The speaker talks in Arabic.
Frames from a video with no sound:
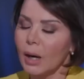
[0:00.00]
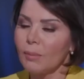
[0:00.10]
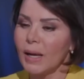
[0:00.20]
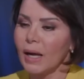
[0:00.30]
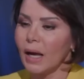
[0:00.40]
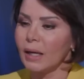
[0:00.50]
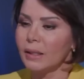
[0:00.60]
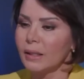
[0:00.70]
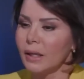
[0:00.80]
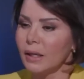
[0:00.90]
قبل
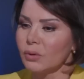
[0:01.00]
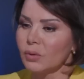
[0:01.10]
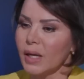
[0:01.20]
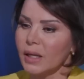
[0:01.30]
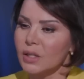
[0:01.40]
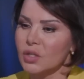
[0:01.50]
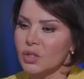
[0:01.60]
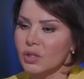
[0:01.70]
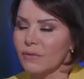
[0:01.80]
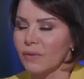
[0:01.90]
أن
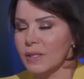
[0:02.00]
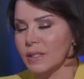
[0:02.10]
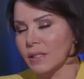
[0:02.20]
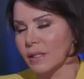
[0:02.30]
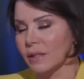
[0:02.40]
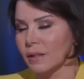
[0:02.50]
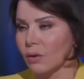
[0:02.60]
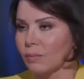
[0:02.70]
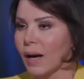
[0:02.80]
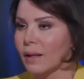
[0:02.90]
نناقش تفاصيل
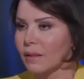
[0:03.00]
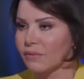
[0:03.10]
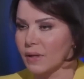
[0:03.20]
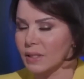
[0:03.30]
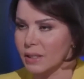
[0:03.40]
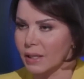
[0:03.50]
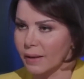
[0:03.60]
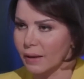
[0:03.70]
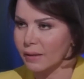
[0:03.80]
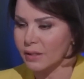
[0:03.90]
أو بعض تفاصيل
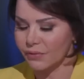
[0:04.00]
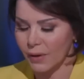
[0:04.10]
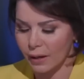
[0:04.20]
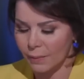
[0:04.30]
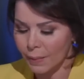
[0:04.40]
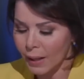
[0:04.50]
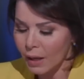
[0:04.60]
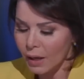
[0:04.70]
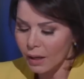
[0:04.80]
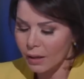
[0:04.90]
هذا الاتفاق
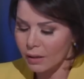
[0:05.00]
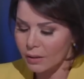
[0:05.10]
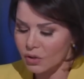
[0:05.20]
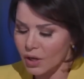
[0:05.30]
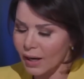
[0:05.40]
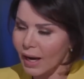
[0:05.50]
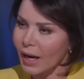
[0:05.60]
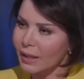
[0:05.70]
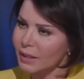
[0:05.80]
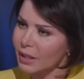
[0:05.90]
آه، جرى
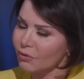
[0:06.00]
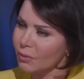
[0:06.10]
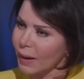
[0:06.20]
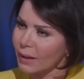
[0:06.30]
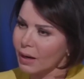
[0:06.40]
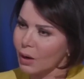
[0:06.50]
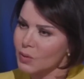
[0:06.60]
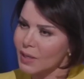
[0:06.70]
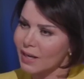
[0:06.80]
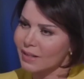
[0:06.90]
حديث في بعض
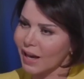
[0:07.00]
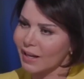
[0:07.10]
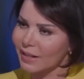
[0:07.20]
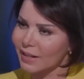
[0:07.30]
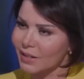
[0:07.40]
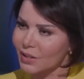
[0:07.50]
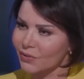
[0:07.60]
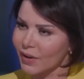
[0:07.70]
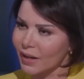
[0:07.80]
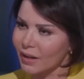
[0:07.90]
الأوساط عن
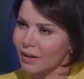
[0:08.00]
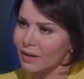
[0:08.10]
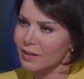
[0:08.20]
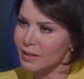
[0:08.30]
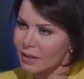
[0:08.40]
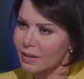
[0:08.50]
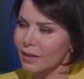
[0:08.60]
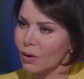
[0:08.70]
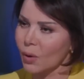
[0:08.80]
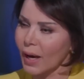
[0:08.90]
اتفاق
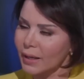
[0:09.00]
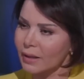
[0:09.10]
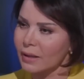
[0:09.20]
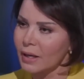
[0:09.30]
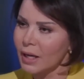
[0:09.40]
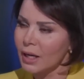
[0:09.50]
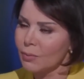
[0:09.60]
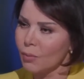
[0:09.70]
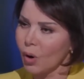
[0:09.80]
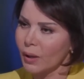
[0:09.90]
سري أو غير
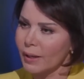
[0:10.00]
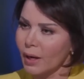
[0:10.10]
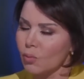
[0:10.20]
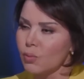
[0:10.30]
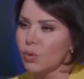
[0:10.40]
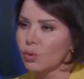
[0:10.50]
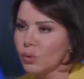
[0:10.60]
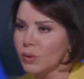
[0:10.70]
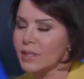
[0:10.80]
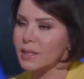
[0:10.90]
معلن أو
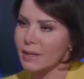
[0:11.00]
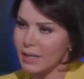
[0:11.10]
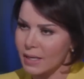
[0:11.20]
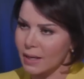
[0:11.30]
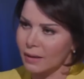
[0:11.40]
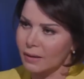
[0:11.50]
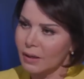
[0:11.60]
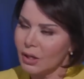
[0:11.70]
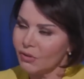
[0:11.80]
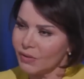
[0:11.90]
بنود سرية
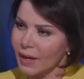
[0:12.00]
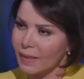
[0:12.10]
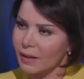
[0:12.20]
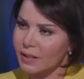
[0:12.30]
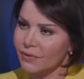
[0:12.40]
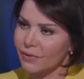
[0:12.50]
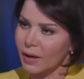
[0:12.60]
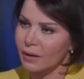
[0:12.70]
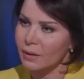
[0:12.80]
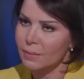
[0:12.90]
في هذا
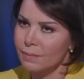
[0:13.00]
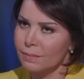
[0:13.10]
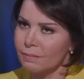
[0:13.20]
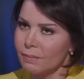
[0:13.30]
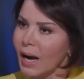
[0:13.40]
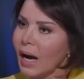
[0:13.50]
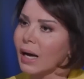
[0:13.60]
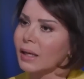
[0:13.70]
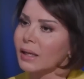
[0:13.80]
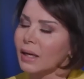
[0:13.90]
الاتفاق ما
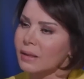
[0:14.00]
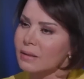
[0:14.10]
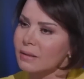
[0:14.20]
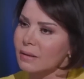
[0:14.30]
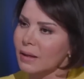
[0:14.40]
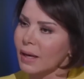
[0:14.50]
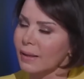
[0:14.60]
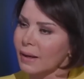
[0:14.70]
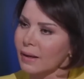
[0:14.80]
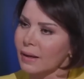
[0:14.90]
حقيقة
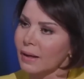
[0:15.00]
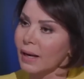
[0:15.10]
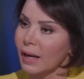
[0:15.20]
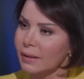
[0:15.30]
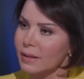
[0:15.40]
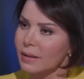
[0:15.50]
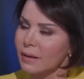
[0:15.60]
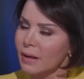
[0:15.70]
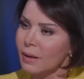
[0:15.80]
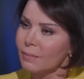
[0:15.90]
هذا الحديث
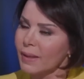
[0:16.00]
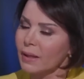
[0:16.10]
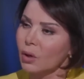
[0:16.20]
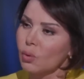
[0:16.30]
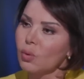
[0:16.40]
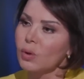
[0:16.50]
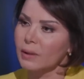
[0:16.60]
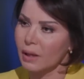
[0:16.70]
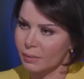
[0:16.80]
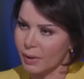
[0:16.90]
ماذا تقول
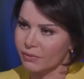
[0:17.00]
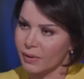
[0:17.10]
طالبان